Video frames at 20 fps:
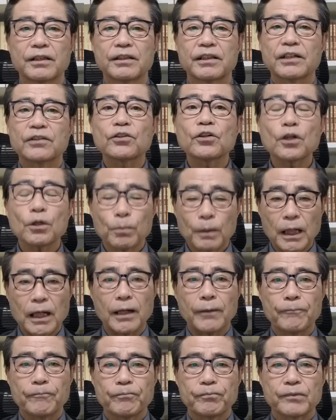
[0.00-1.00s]
例え
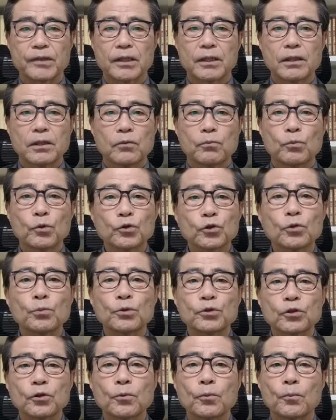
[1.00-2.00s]
ば、もと
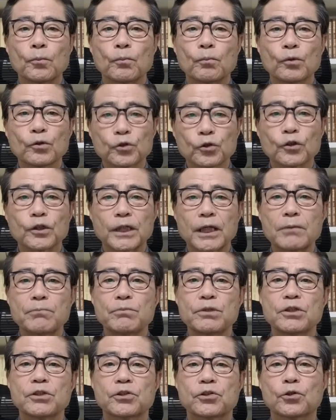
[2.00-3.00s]
もと元県
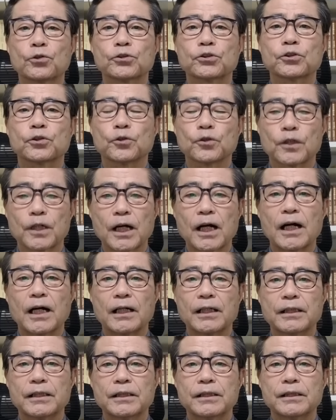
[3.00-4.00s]
民局長
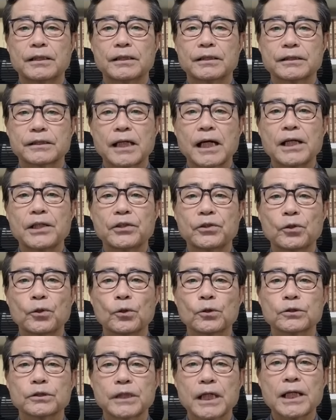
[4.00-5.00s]
が斎
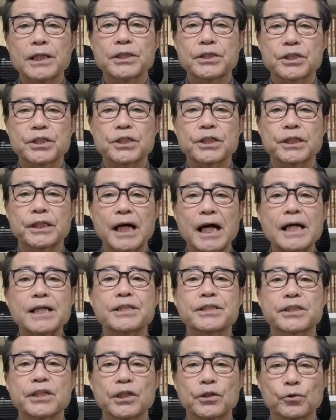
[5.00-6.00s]
藤前知事
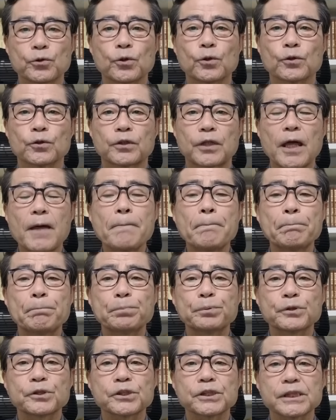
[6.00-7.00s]
体制を転
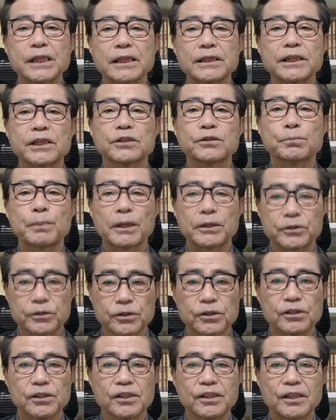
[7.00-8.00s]
覆させるべ
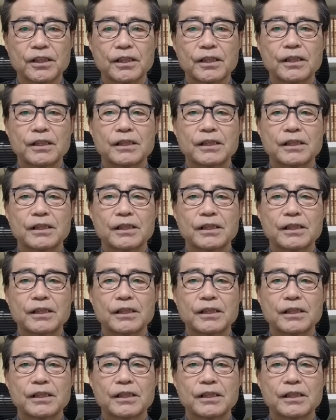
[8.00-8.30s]
く、